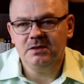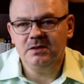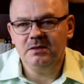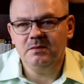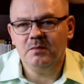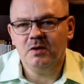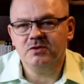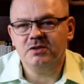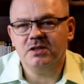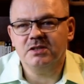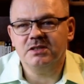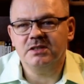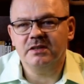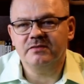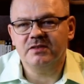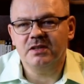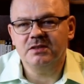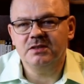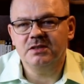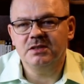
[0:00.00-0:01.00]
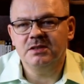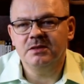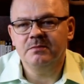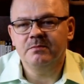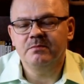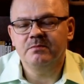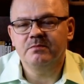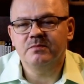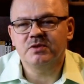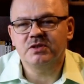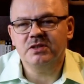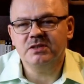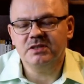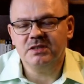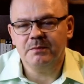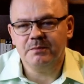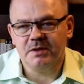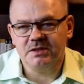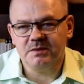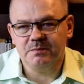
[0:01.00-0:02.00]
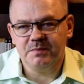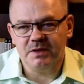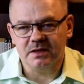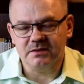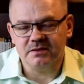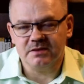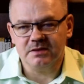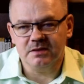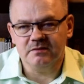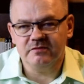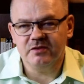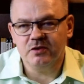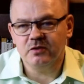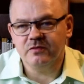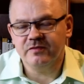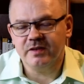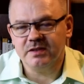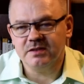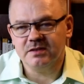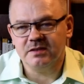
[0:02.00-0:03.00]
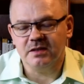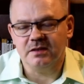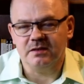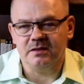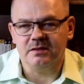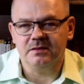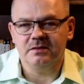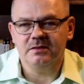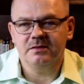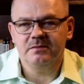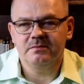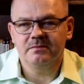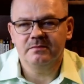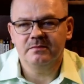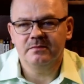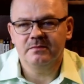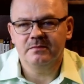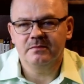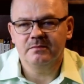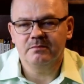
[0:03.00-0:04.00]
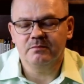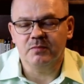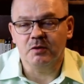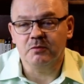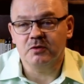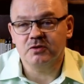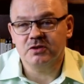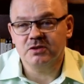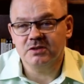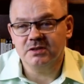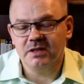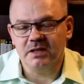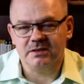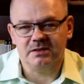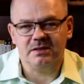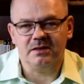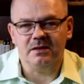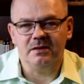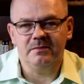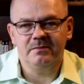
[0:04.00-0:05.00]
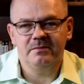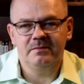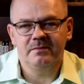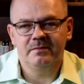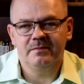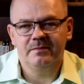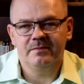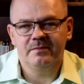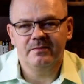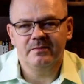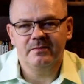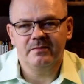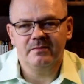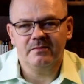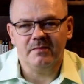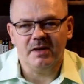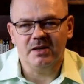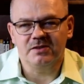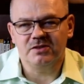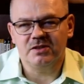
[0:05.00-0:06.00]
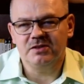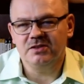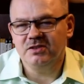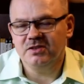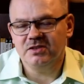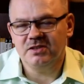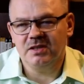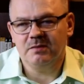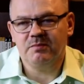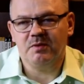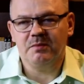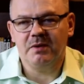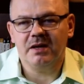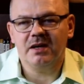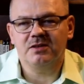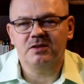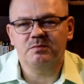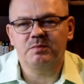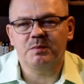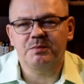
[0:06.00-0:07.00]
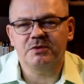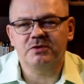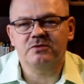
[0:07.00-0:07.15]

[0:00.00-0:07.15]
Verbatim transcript: I możesz je wtedy przysypać piaskiem, wyrównać teren, położyć deskę, a jeżeli nic nie pomaga, to po